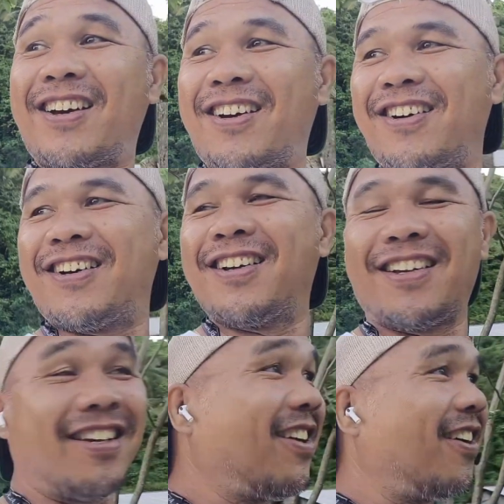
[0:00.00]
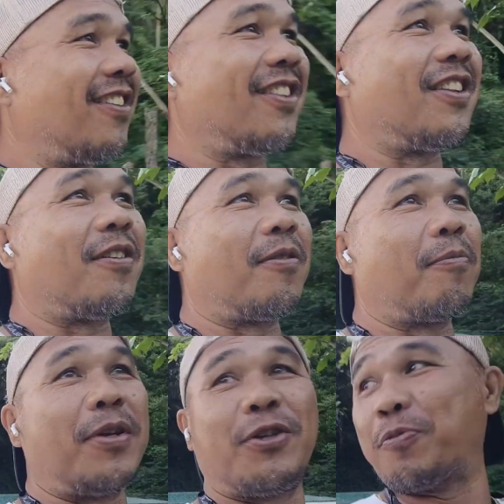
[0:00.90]
kaya dito muna ako
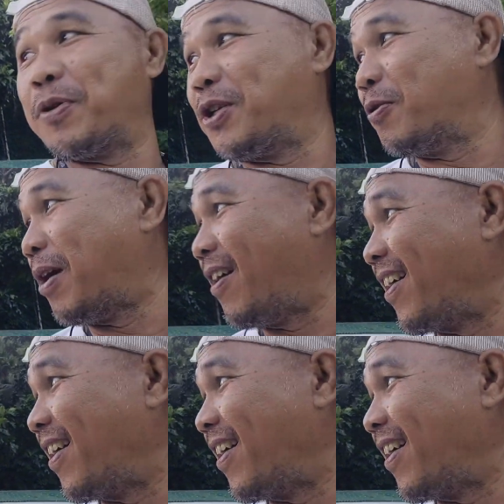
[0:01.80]
video